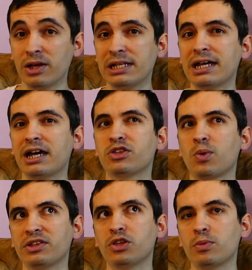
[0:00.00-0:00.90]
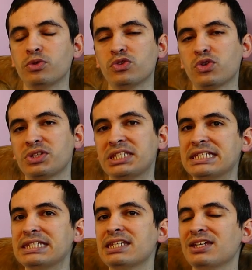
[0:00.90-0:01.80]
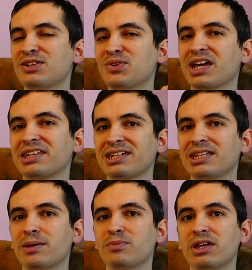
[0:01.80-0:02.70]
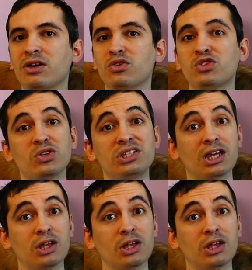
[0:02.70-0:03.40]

Il y a trois tomes de sortie. Le quatrième euh, sortira